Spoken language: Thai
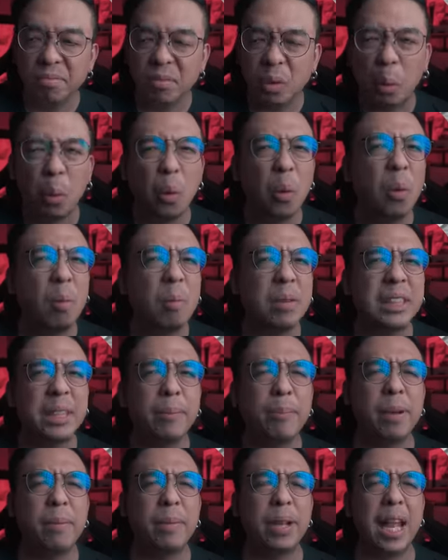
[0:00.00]
โอ้มันจะ
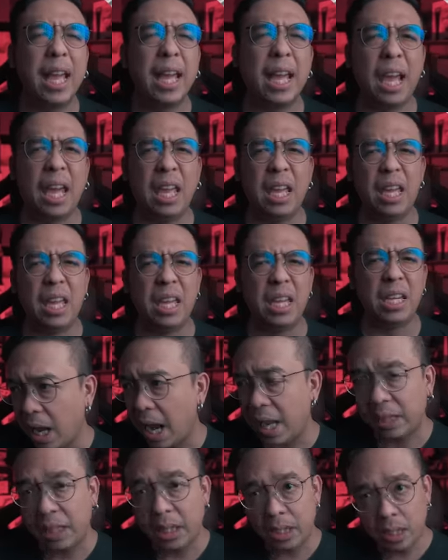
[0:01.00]
เป็นไปได้ไง
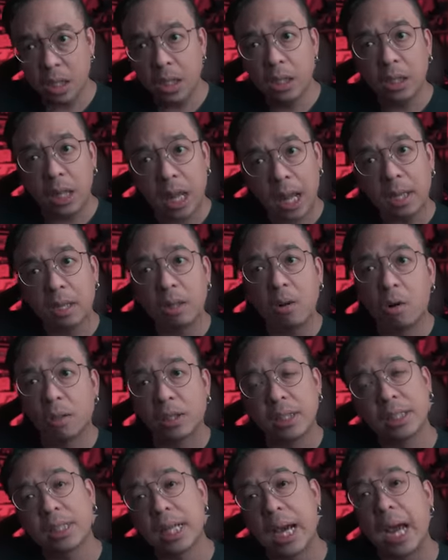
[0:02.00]
อาทิตย์หนึ่งนะ ก่อน
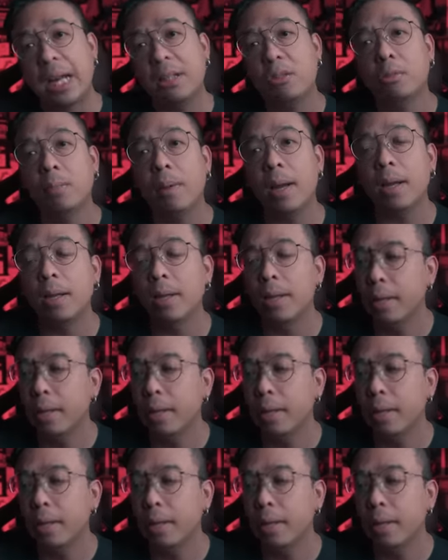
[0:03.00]
จะฉายถูกว่า